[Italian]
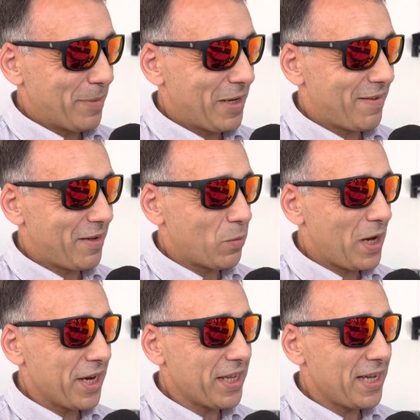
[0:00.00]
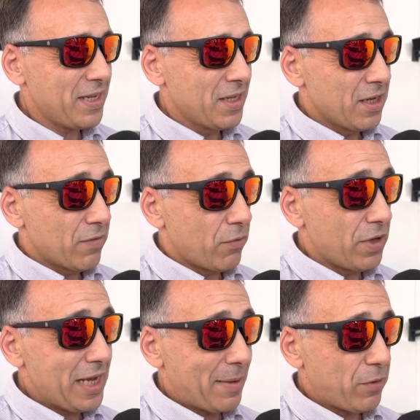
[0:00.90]
all'avanguardia,
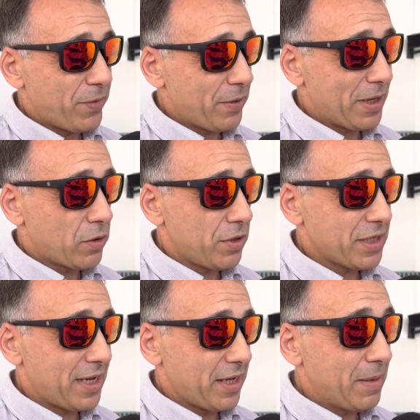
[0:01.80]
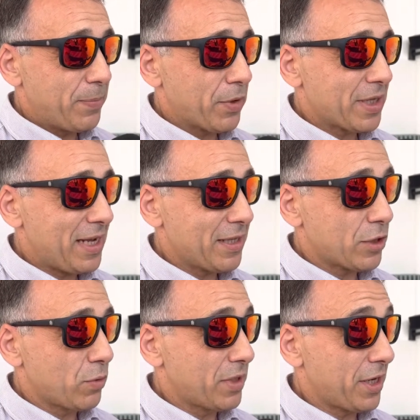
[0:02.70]
vogliamo fare una cosa importante
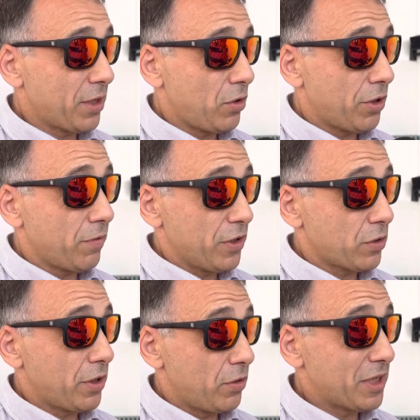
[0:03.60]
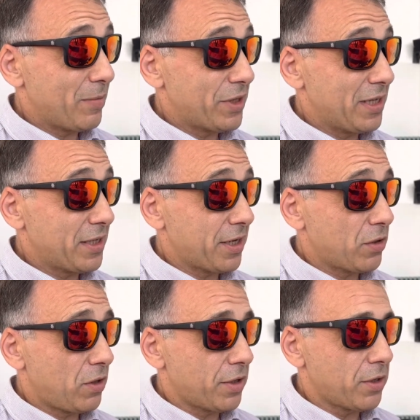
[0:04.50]
sul territorio, visto che noi siamo del
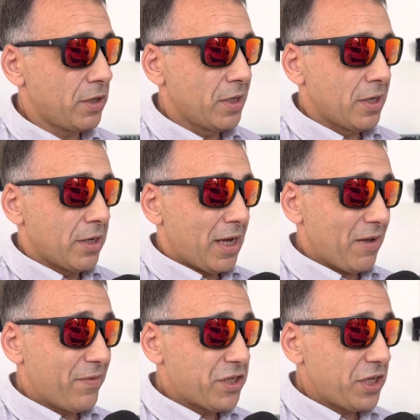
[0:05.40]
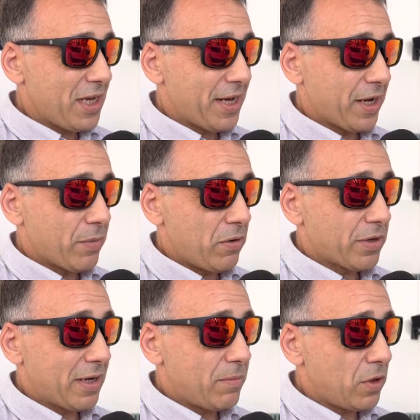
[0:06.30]
territorio, avvicinare quello
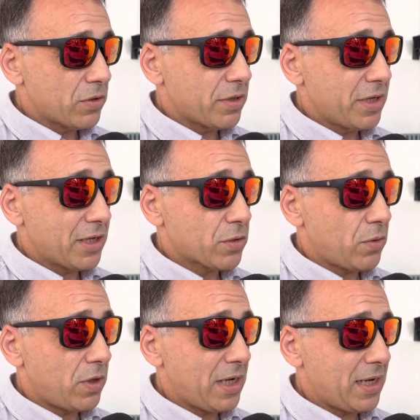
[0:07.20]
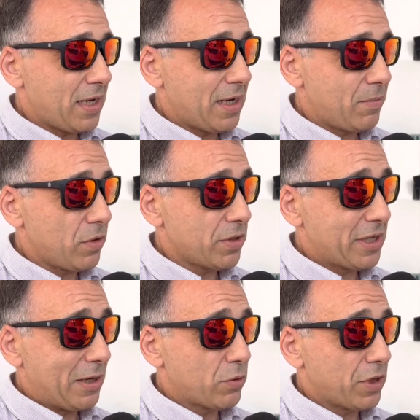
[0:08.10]
che è il mondo della scuola al mondo
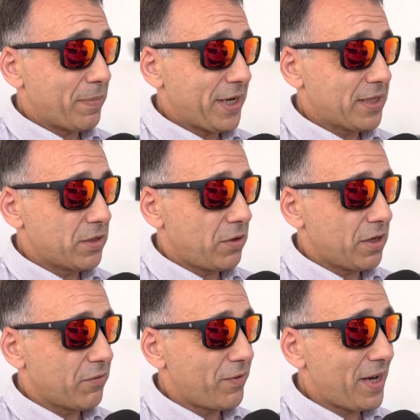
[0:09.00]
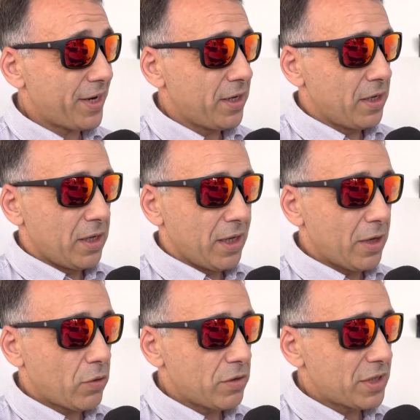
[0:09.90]
dell'autoriparazione, far
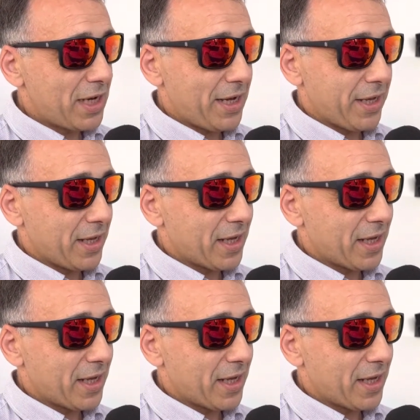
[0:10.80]
incontrare i